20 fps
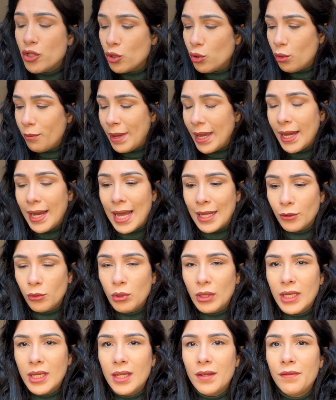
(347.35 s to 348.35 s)
no
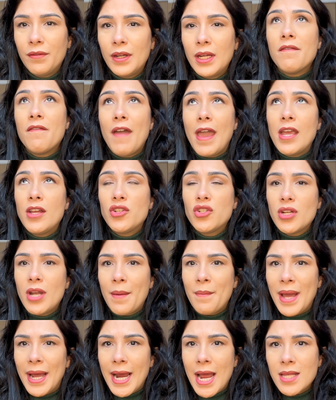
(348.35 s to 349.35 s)
Mercado Livre, vende
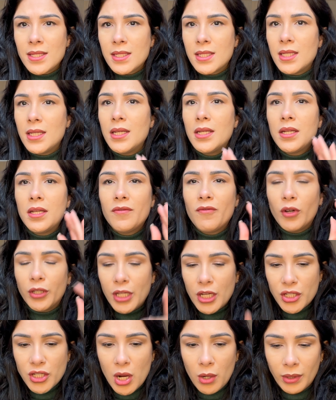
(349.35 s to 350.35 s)
na Magazine, vou
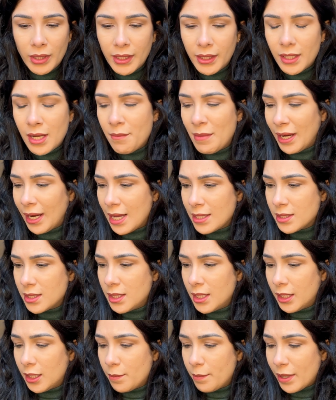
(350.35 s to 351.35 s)
deixar o link da
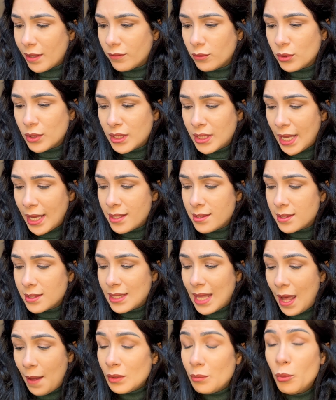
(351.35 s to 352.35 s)
Magazine aqui para
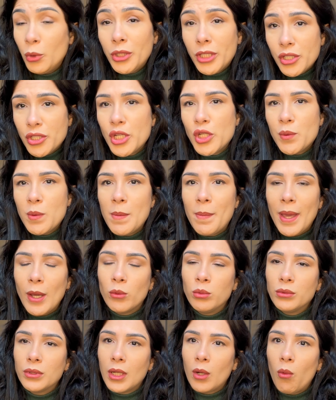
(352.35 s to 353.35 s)
vocês, tá? Muita gente me
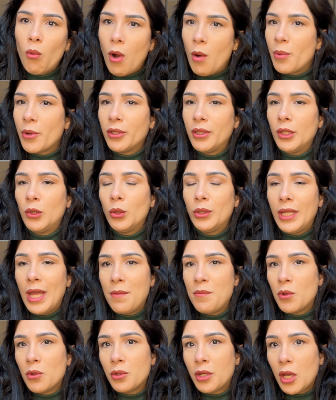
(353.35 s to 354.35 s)
pergunta qual protetor
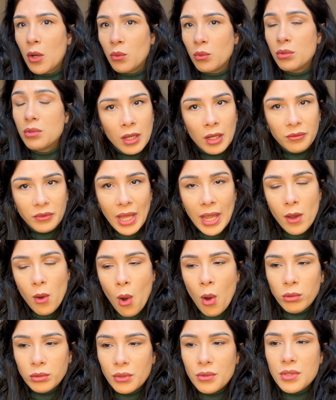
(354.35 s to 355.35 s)
térmico que eu uso. Eu tenho
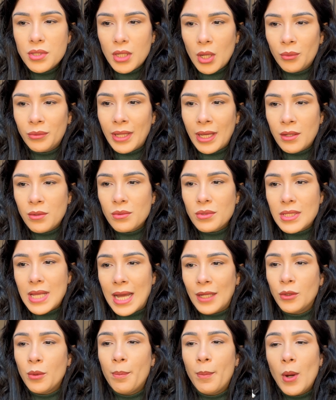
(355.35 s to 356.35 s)
outros que eu tenho
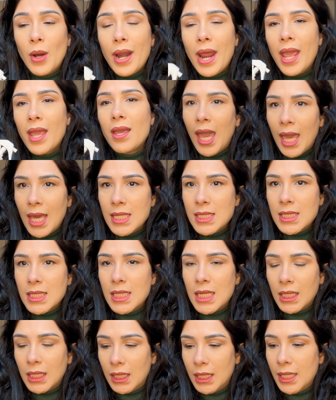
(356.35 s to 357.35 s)
usado, porém,
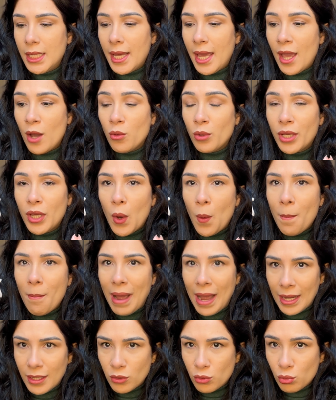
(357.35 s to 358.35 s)
esse daqui é o que eu
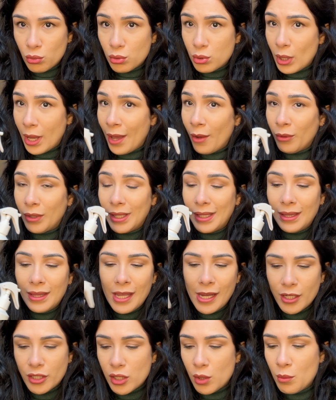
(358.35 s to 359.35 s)
mais uso, é o que
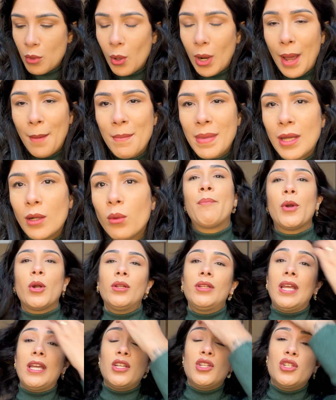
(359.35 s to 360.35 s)
deixa o meu cabelo
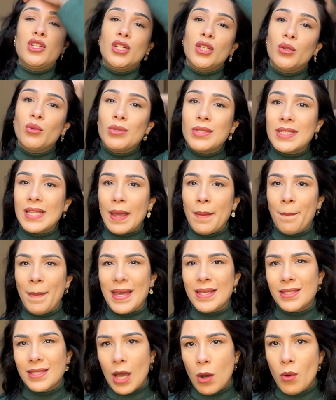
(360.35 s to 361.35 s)
protegido sem
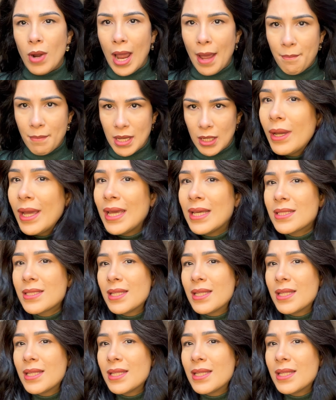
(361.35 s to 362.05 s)
pesar o cabelo. Esse